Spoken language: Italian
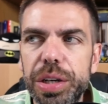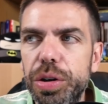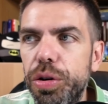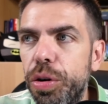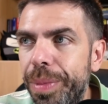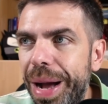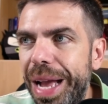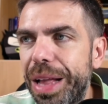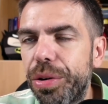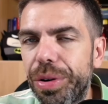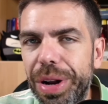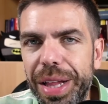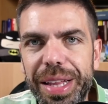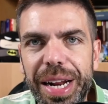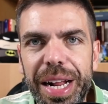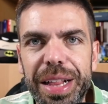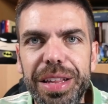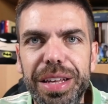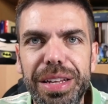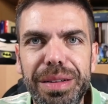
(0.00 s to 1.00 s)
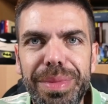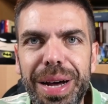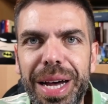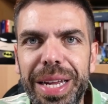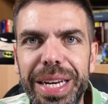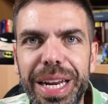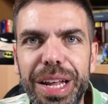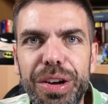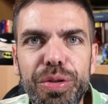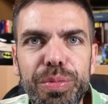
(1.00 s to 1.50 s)
o meglio, la traccia
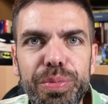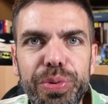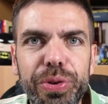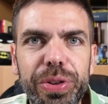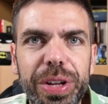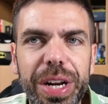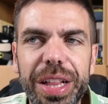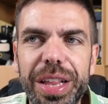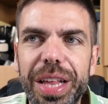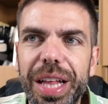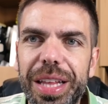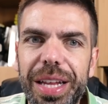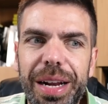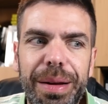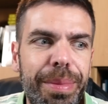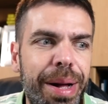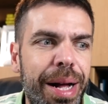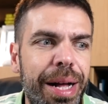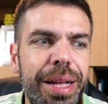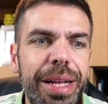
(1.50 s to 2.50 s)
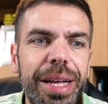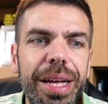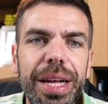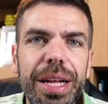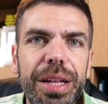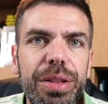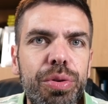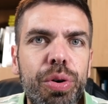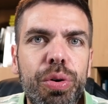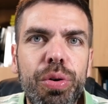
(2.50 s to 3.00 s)
rimane nei computer, eccetera, ma
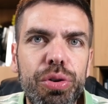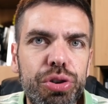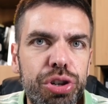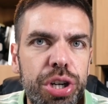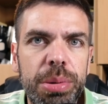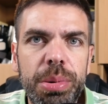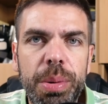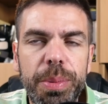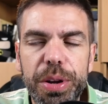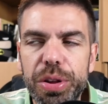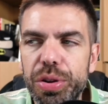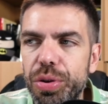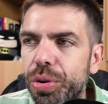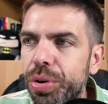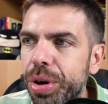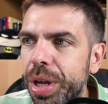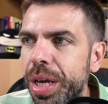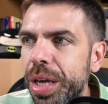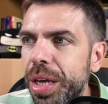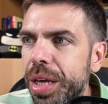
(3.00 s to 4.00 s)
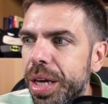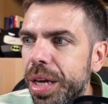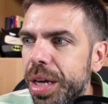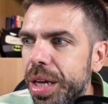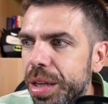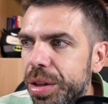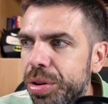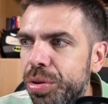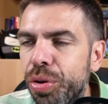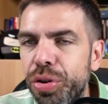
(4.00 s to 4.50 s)
non conosciamo persone,
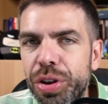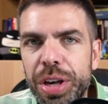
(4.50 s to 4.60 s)
non